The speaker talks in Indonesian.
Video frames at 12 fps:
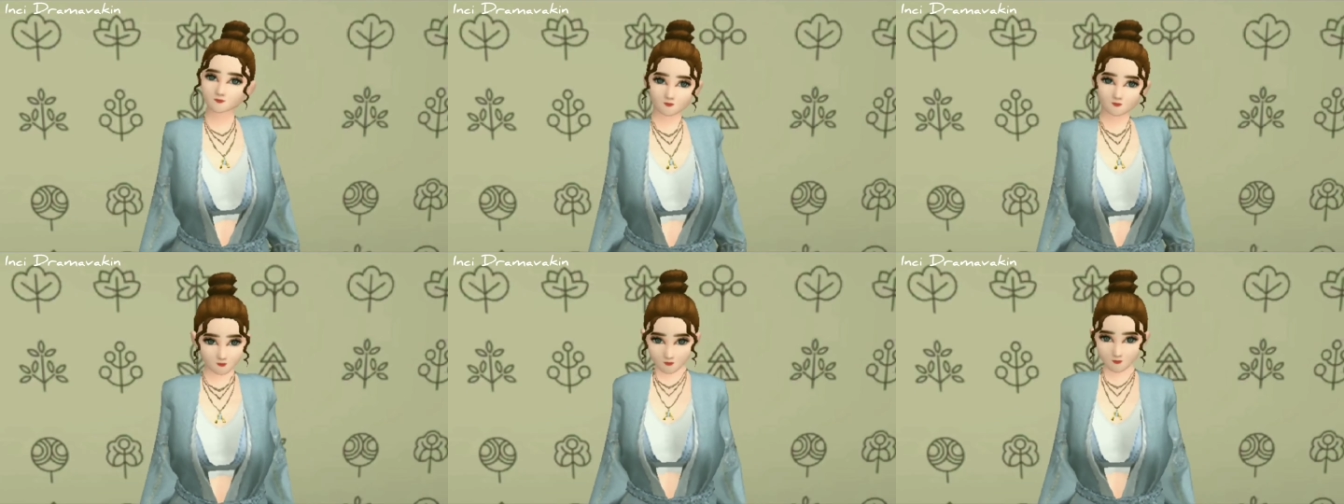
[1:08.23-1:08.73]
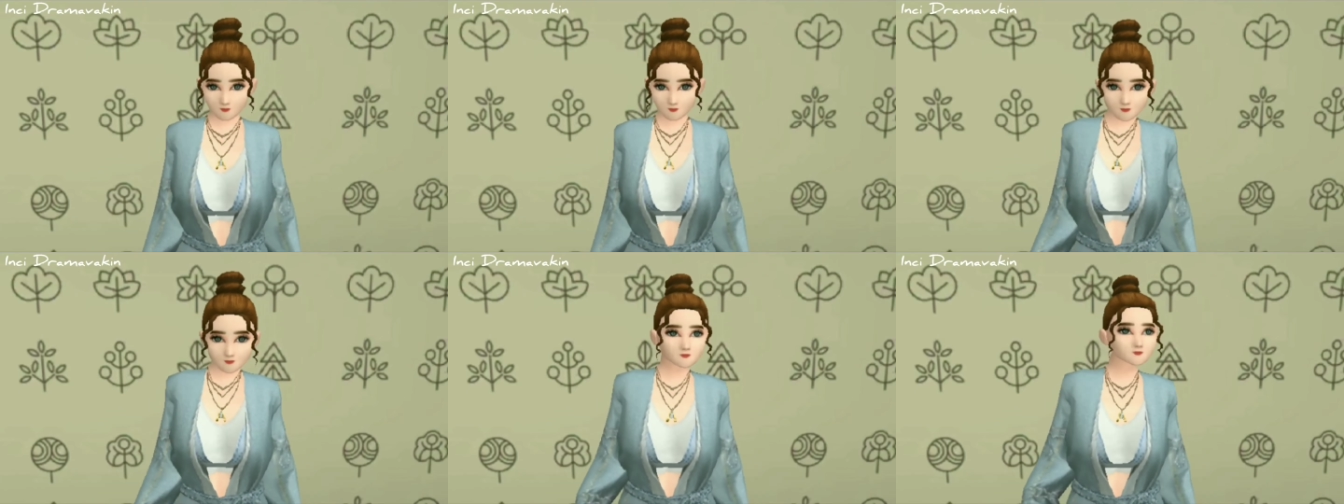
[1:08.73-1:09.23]
uh, eh, kita
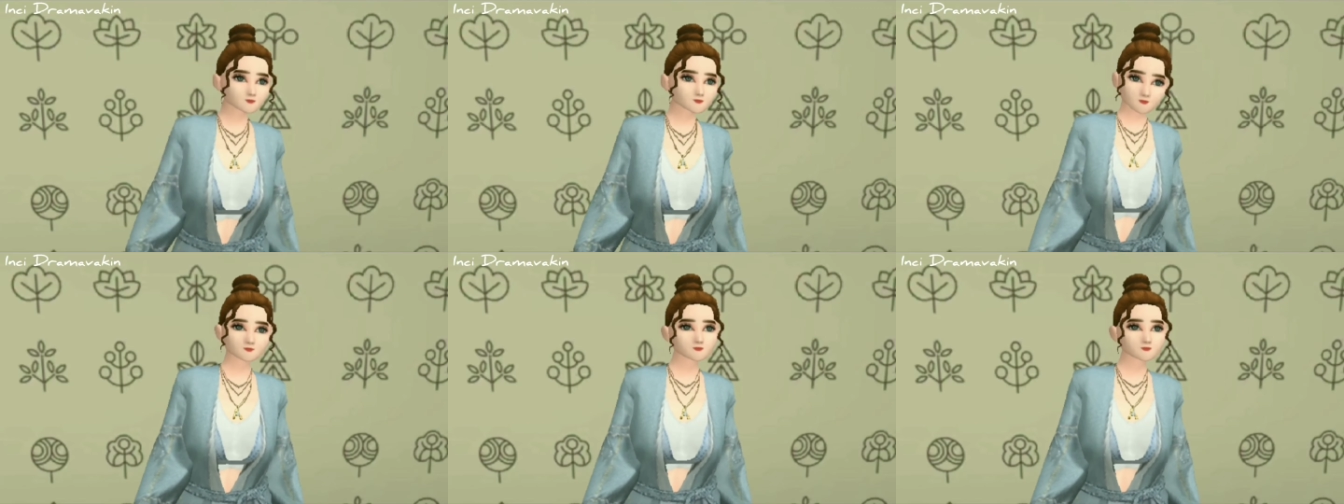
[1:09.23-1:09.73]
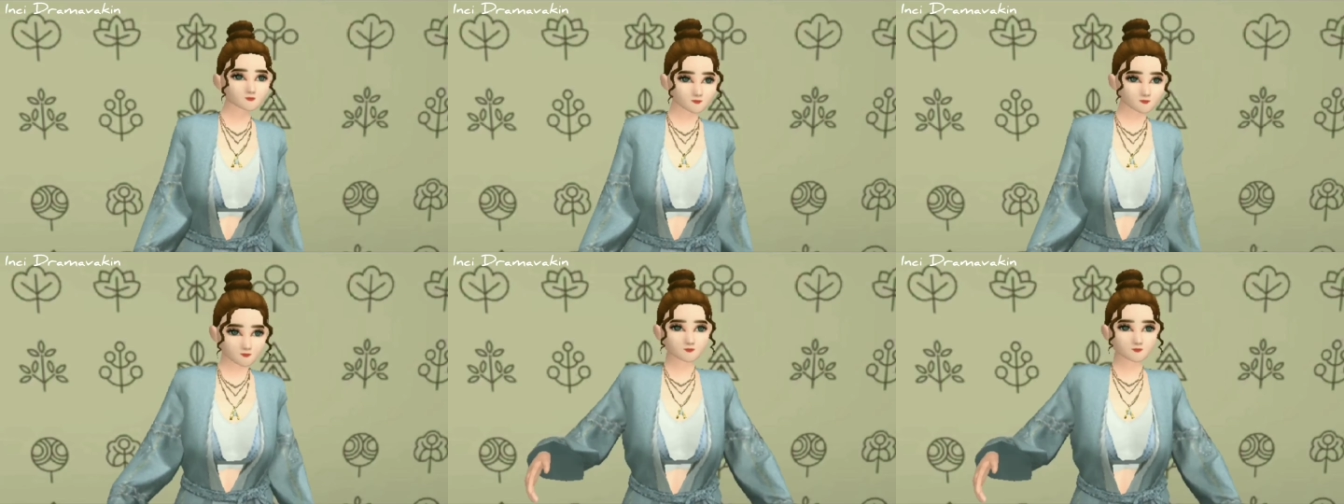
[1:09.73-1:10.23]
langsung saja ya
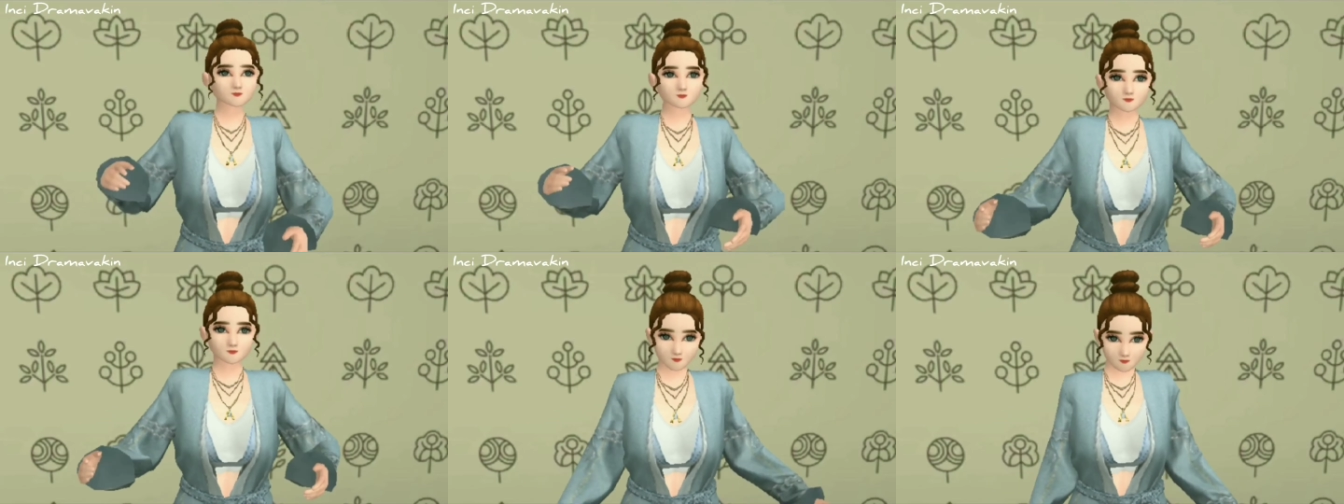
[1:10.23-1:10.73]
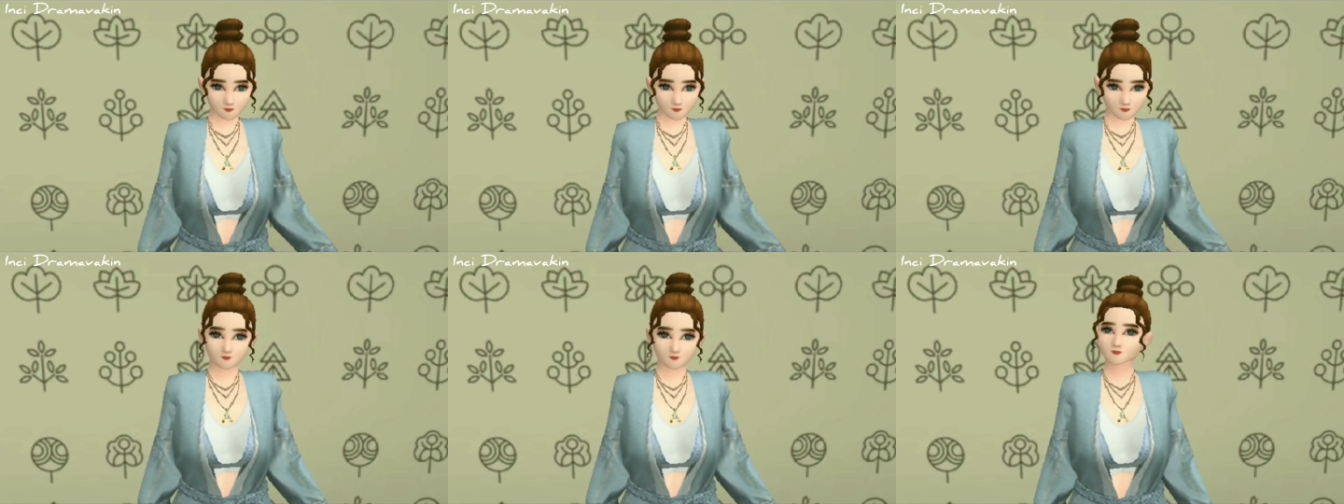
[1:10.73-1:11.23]
aku
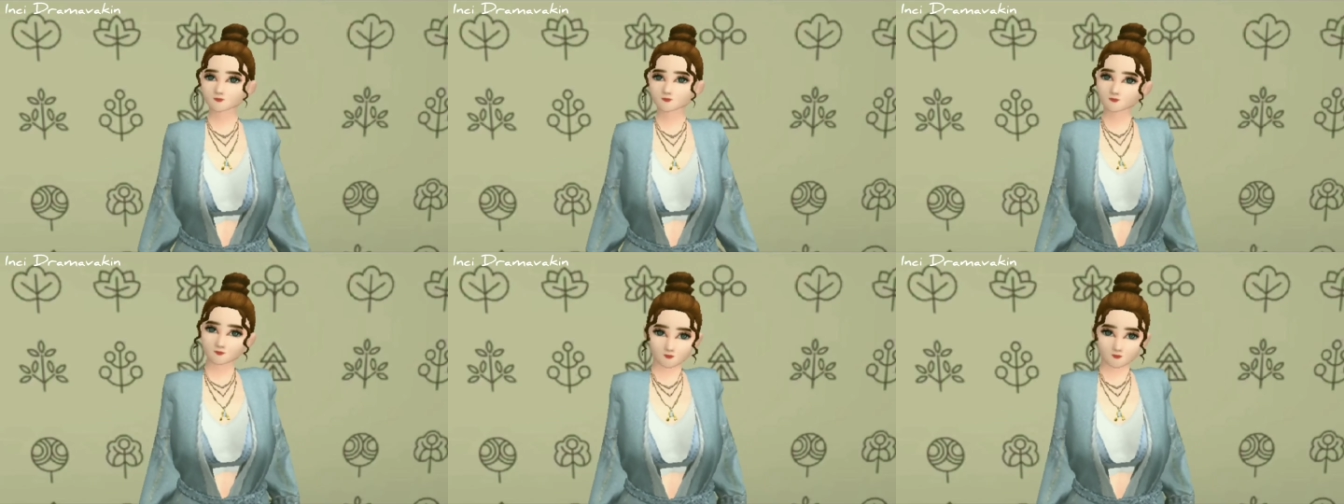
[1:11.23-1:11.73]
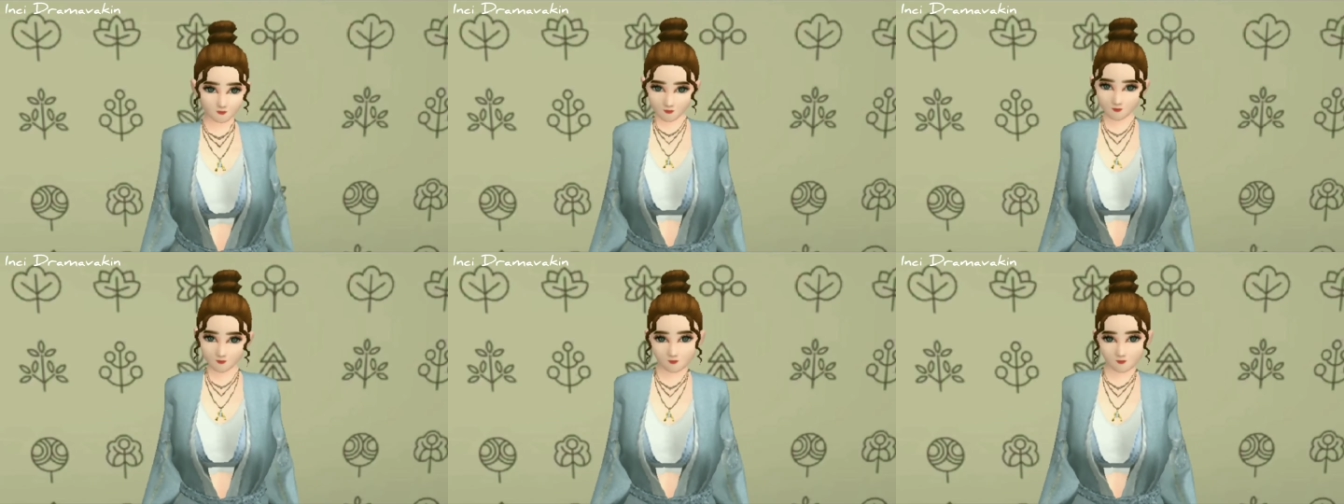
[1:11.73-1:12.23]
bakal masukin
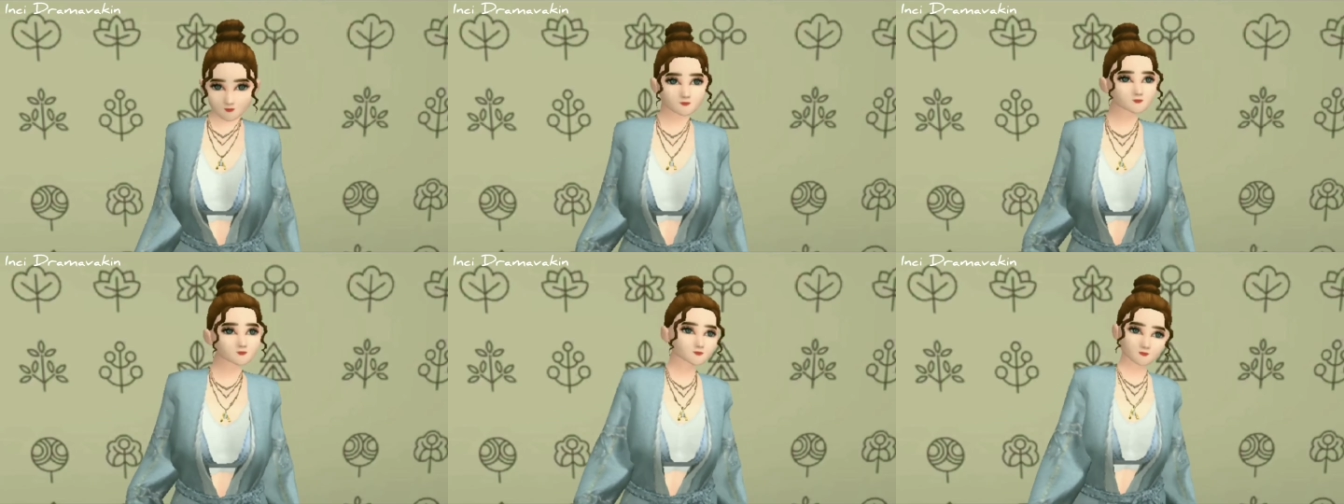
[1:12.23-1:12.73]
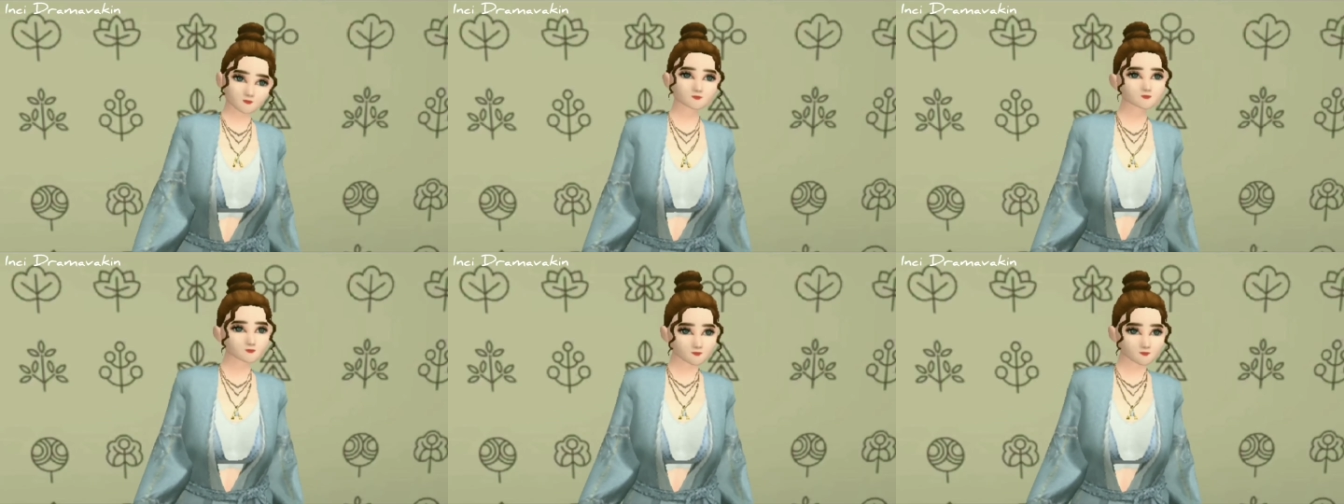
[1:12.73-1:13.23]
nama 43 orang
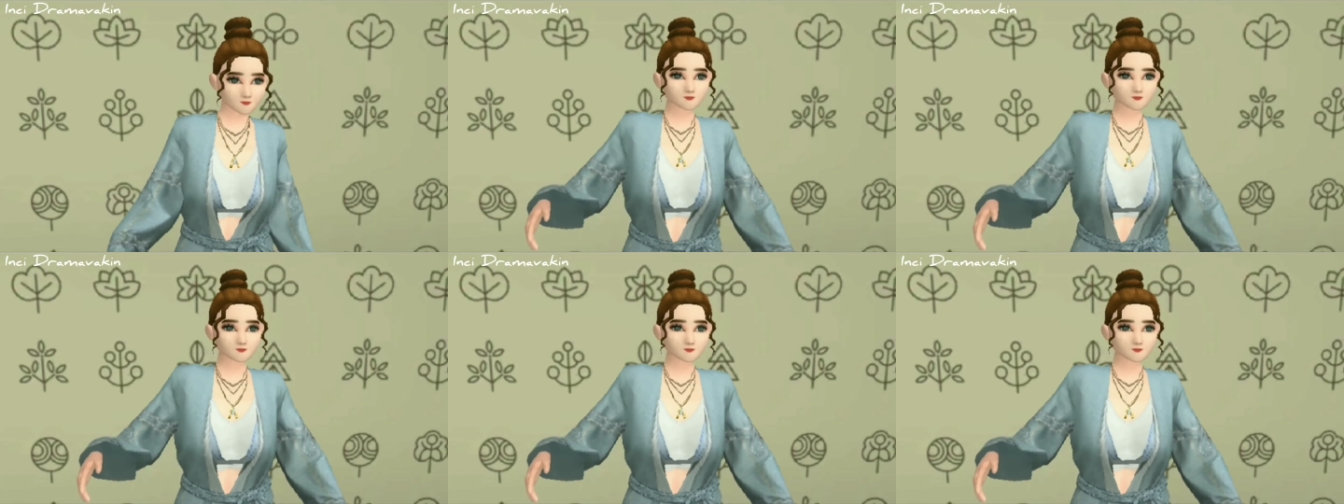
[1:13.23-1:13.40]
ini